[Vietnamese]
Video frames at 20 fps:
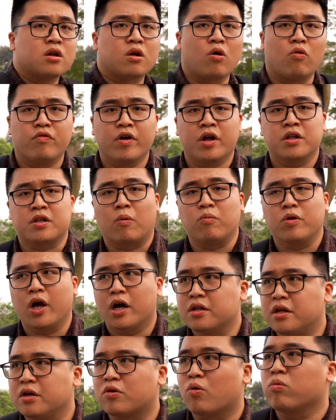công viên thống
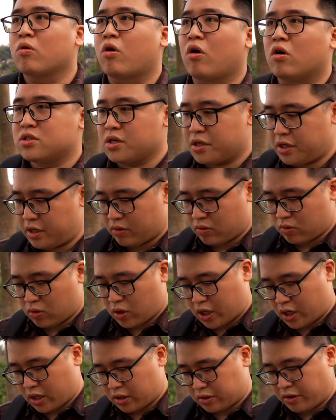nhất thì cũng có rất nhiều
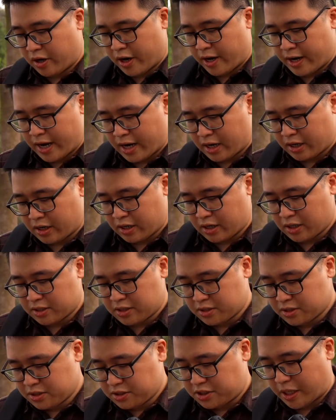uh, người đang uh,
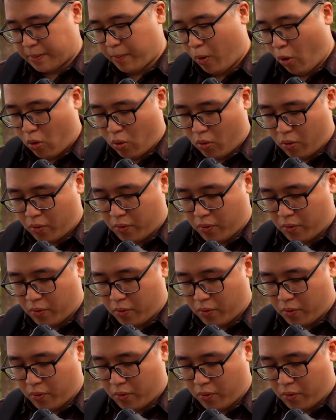chạy bộ.